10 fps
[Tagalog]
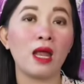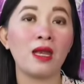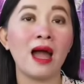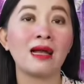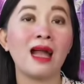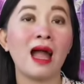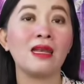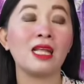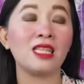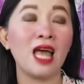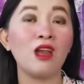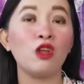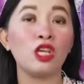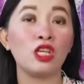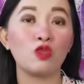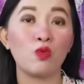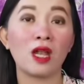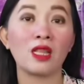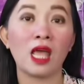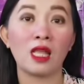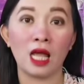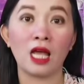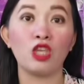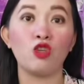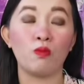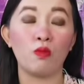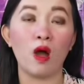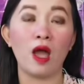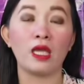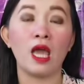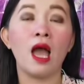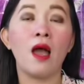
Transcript: na na ang gaan ng daloy ng swerte ng inyong buhay.